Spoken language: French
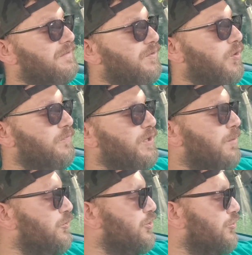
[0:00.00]
Et là, au fur
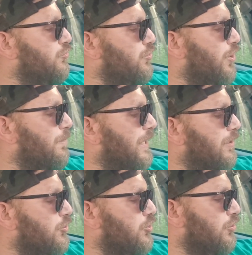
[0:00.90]
et à mesure du temps,
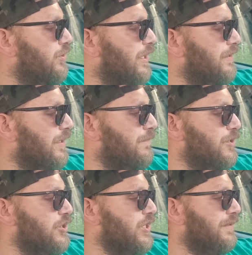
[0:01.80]
bah là, je suis en train de
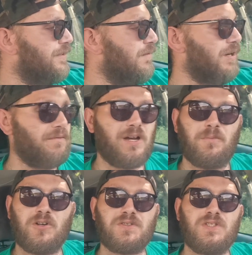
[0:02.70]
réfléchir, savoir
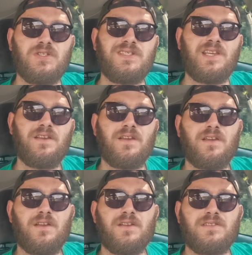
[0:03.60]
vraiment si c'est
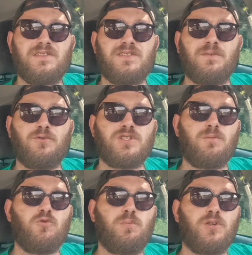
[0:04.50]
si c'est
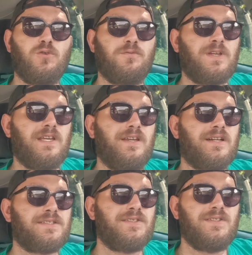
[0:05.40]
faisable ou pas de le
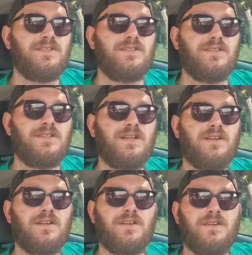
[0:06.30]
faire, si
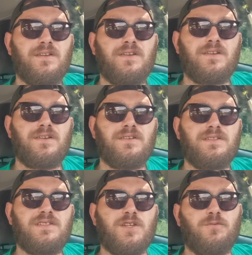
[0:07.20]

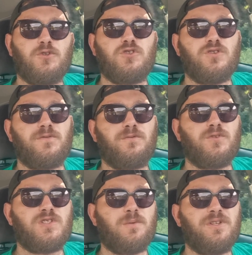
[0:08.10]
s'il y a une
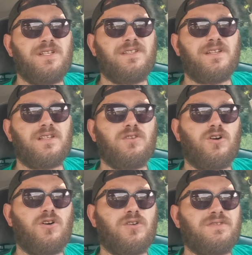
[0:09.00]
faisabilité
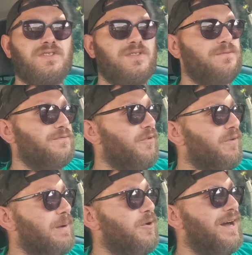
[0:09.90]
là-dedans, s'il faut
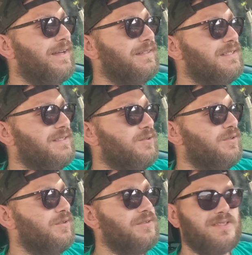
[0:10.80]
vraiment arrêter ça,
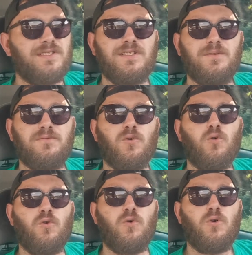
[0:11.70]
s'il
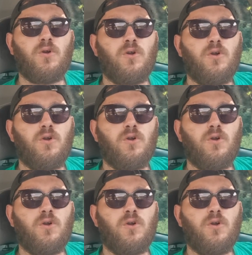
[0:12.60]
faut